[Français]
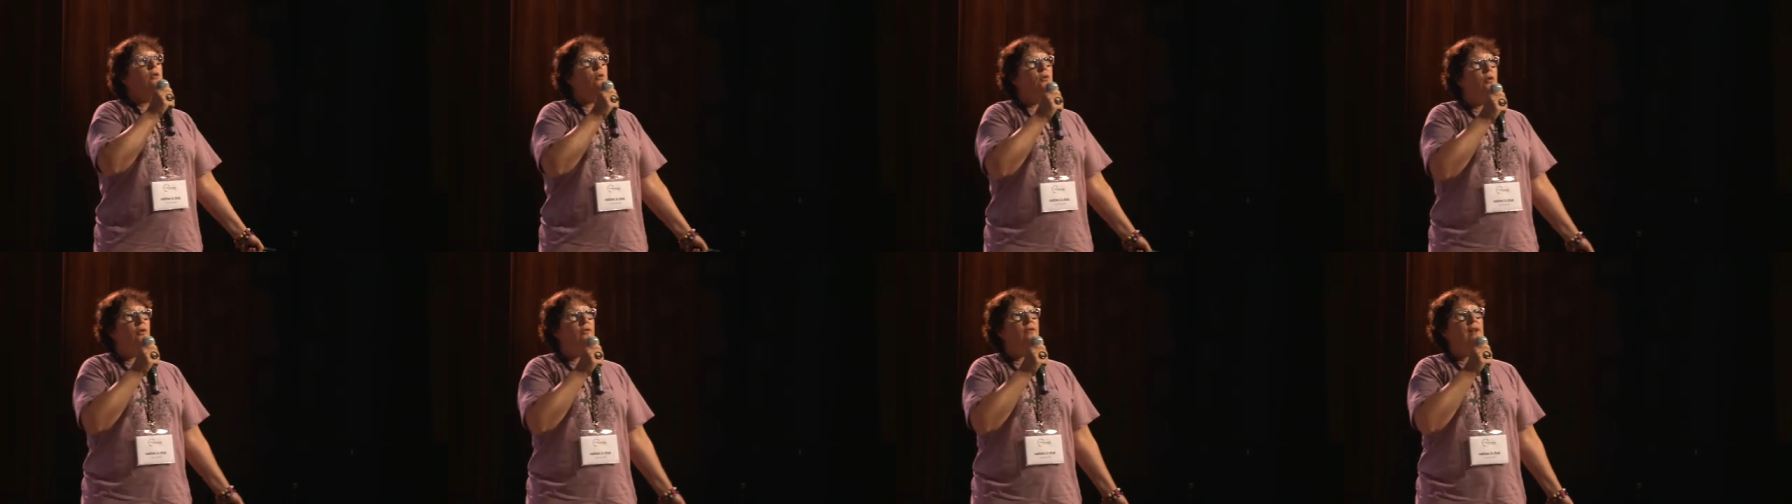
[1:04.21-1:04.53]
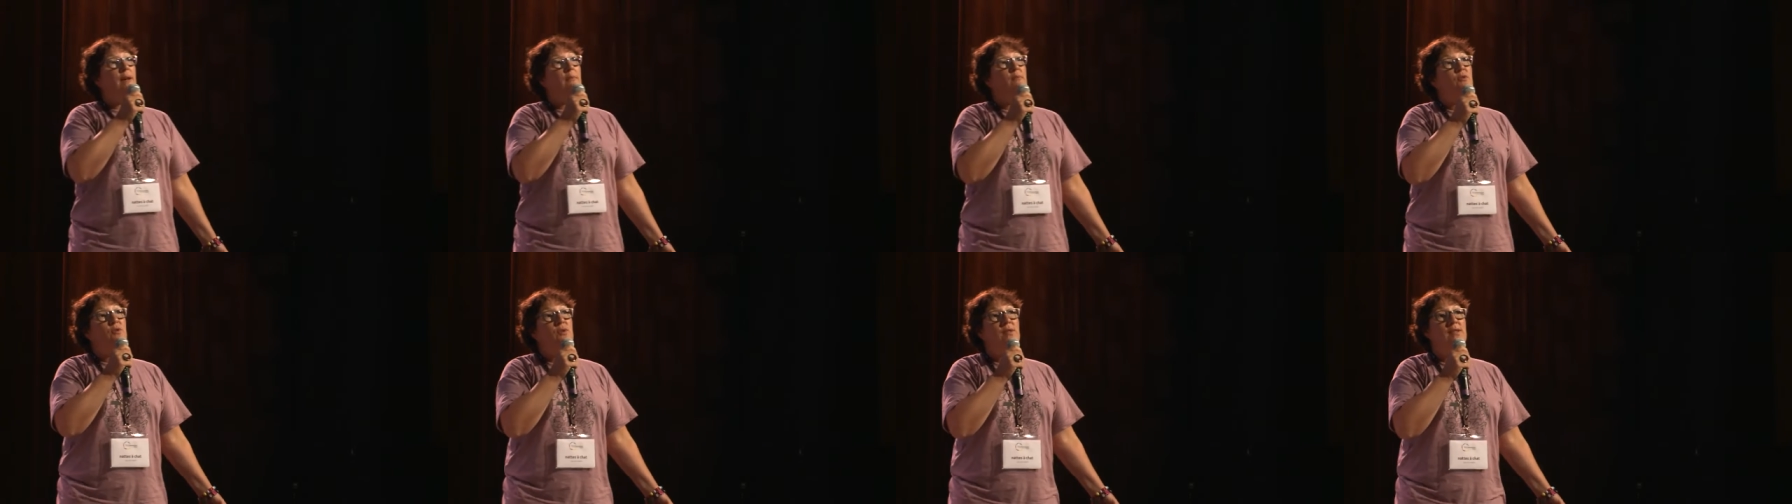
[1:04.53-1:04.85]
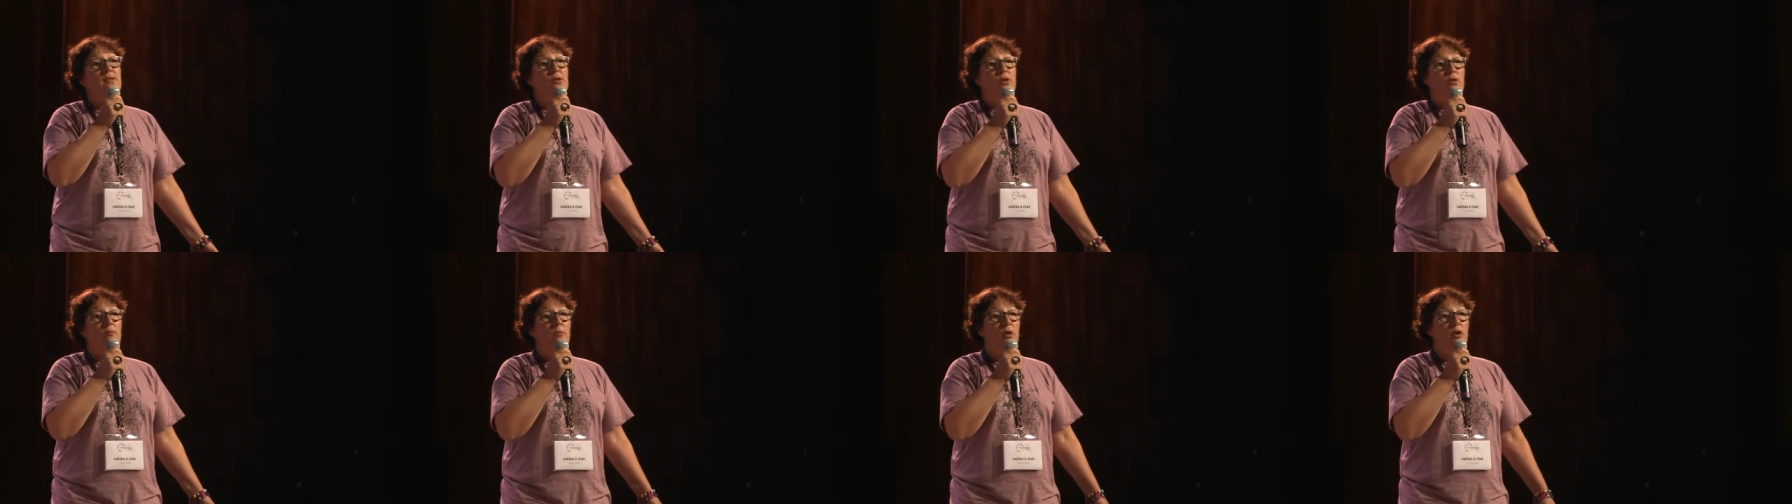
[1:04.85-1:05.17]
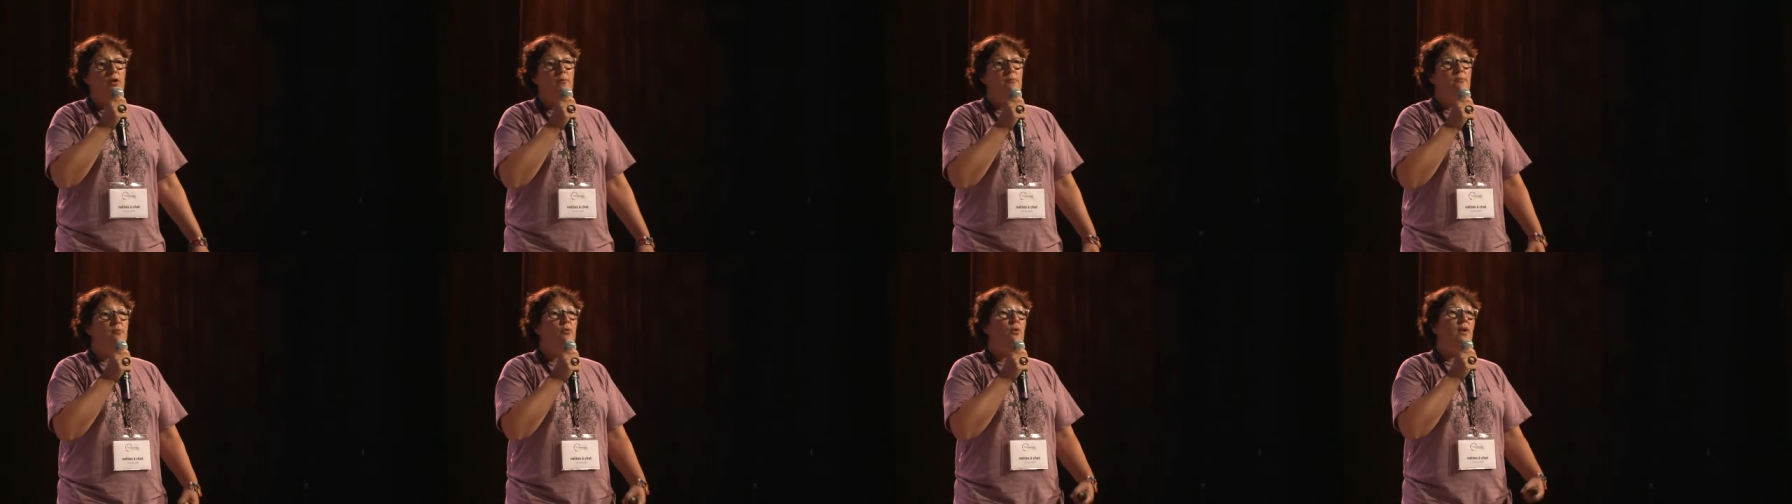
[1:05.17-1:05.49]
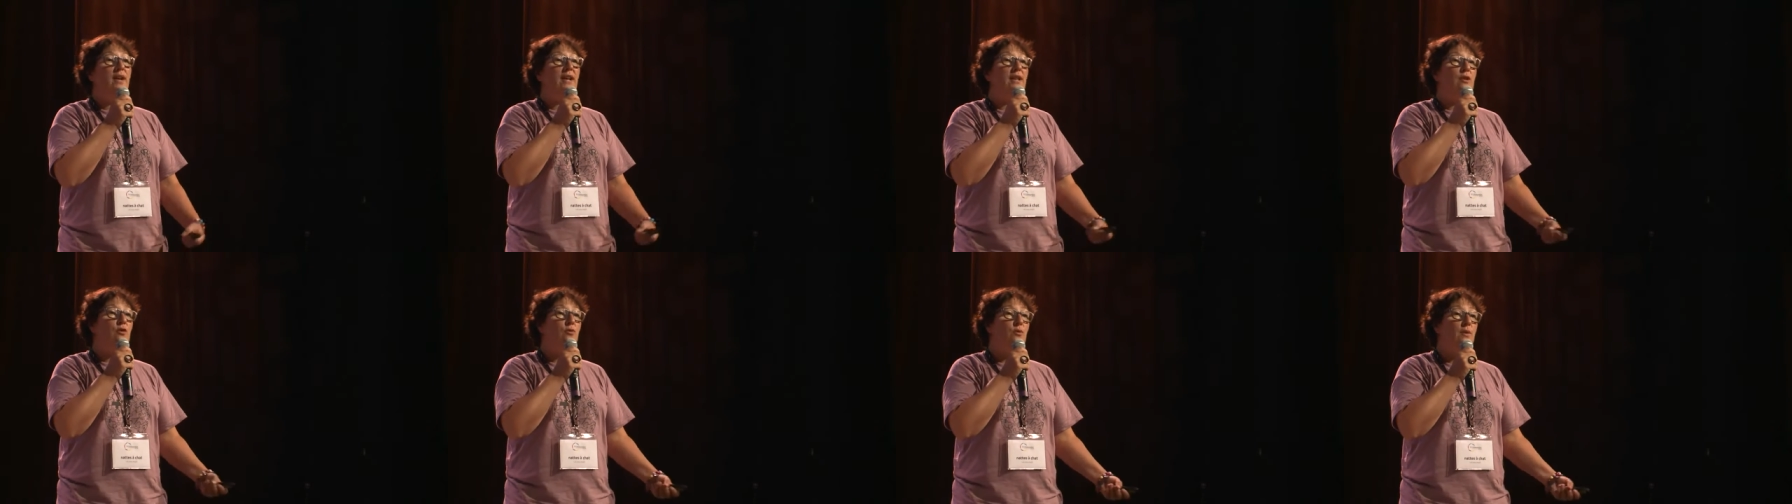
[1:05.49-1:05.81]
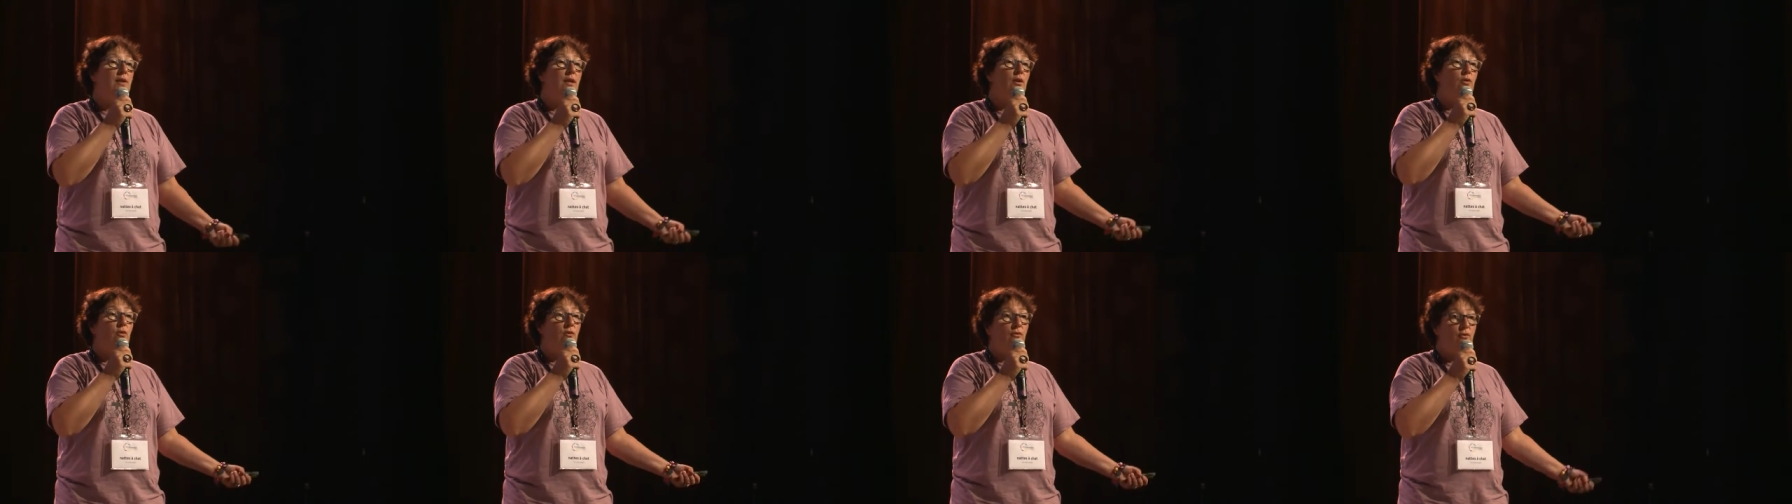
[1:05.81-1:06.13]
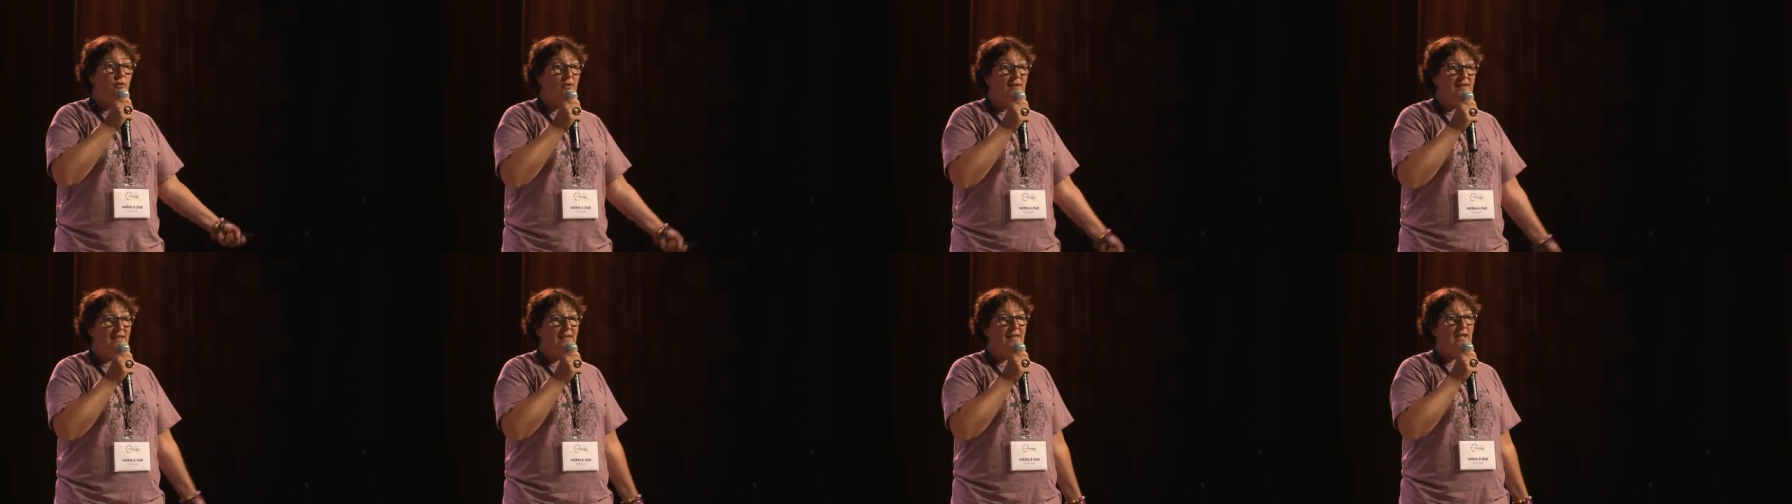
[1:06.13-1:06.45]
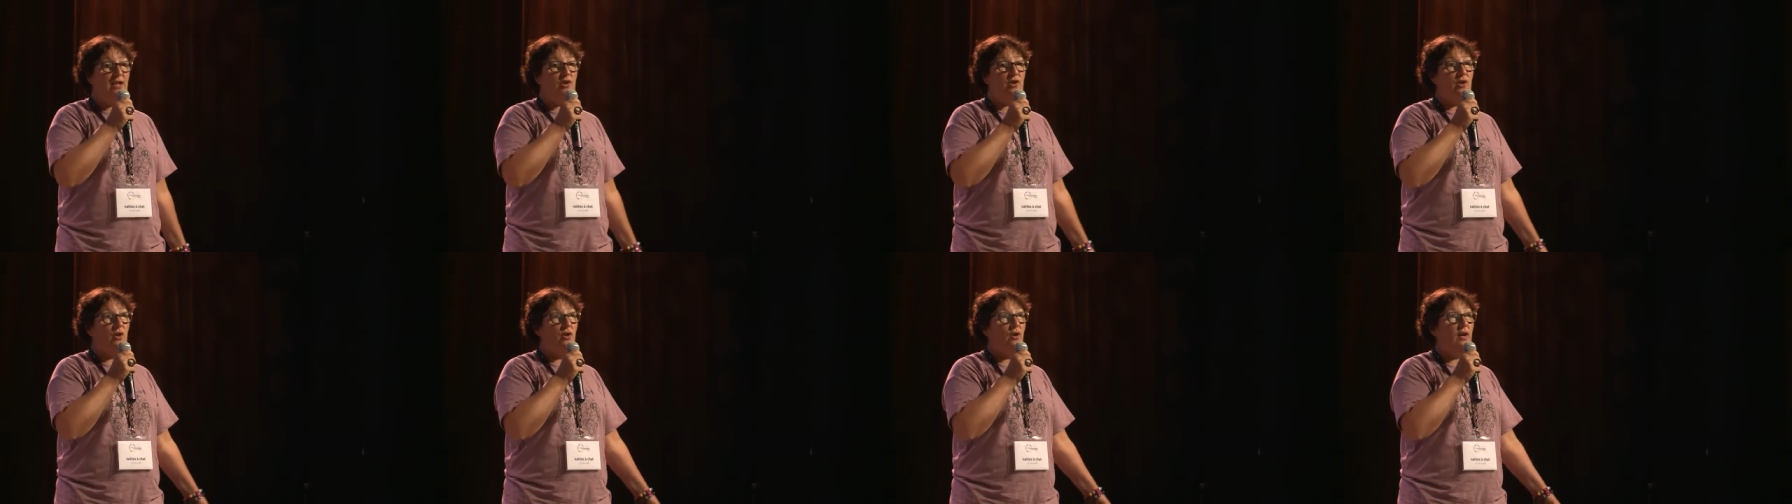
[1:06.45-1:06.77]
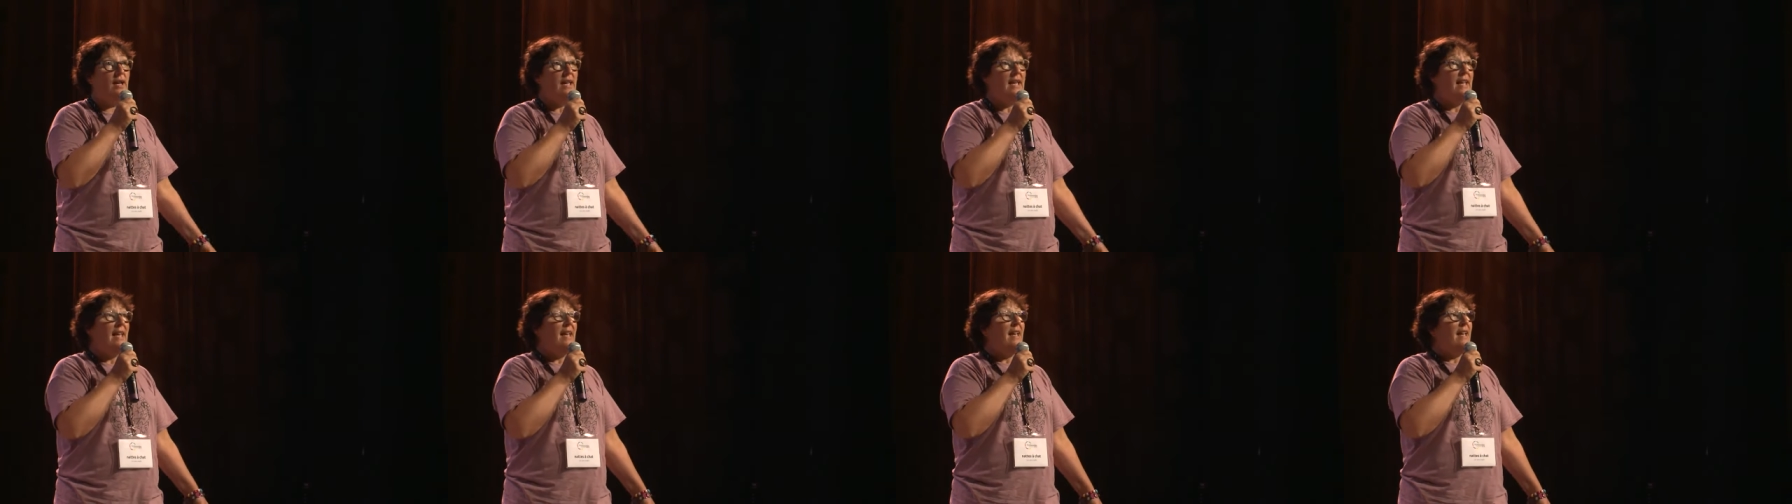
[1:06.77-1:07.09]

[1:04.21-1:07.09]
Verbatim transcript: de femmes suisses romandes pour réduire le fossé des genres